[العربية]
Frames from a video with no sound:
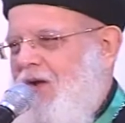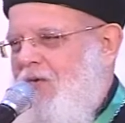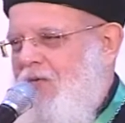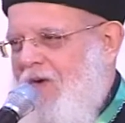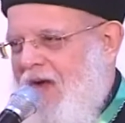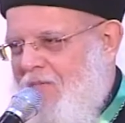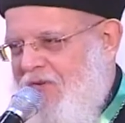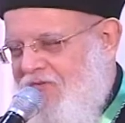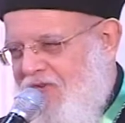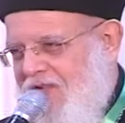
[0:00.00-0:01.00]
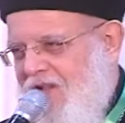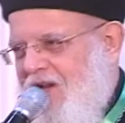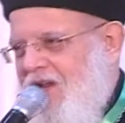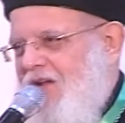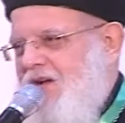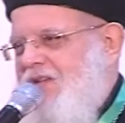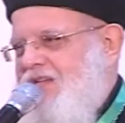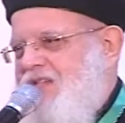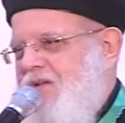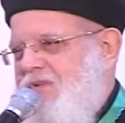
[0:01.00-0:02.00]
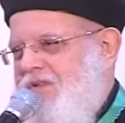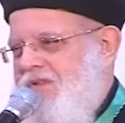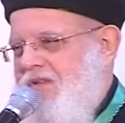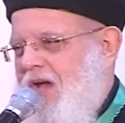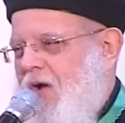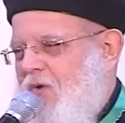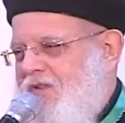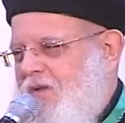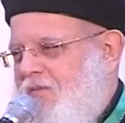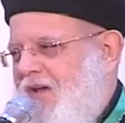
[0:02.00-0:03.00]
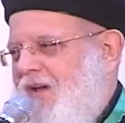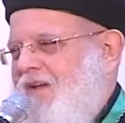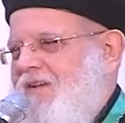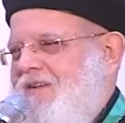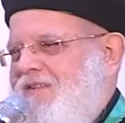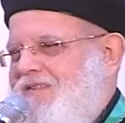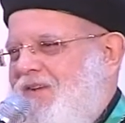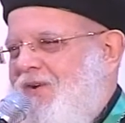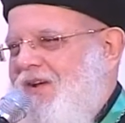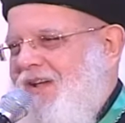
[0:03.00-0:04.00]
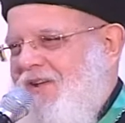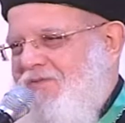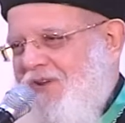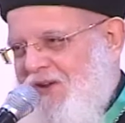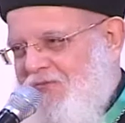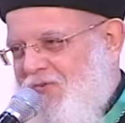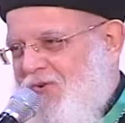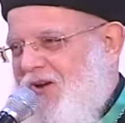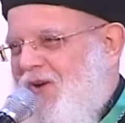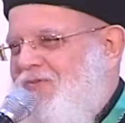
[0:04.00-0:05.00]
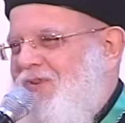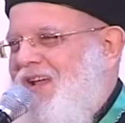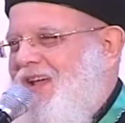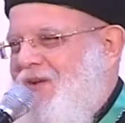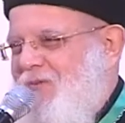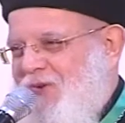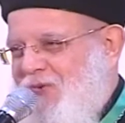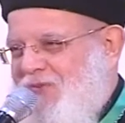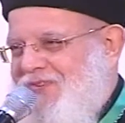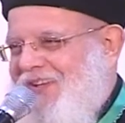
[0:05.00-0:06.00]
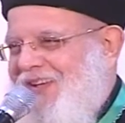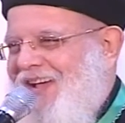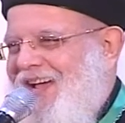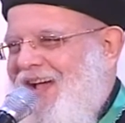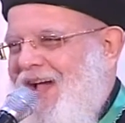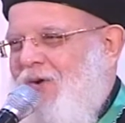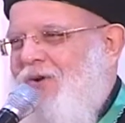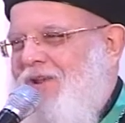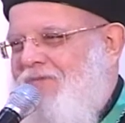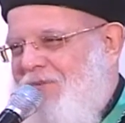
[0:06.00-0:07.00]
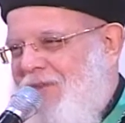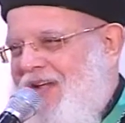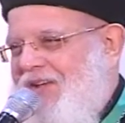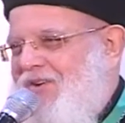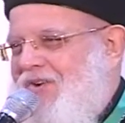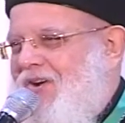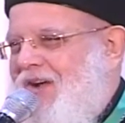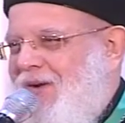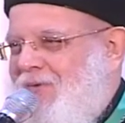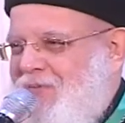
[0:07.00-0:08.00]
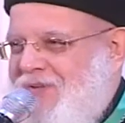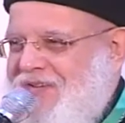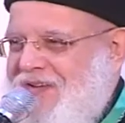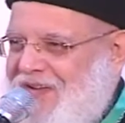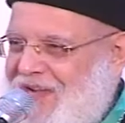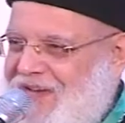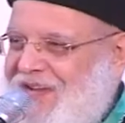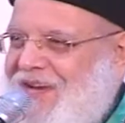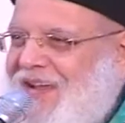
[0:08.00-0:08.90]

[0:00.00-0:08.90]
والمحبة الفياضة اللي قداستك بتحوطنا بيها سواء كان في الأنافورة أو في كينج مريوط أو هنا في المكان الرائع والبديع يعني اللي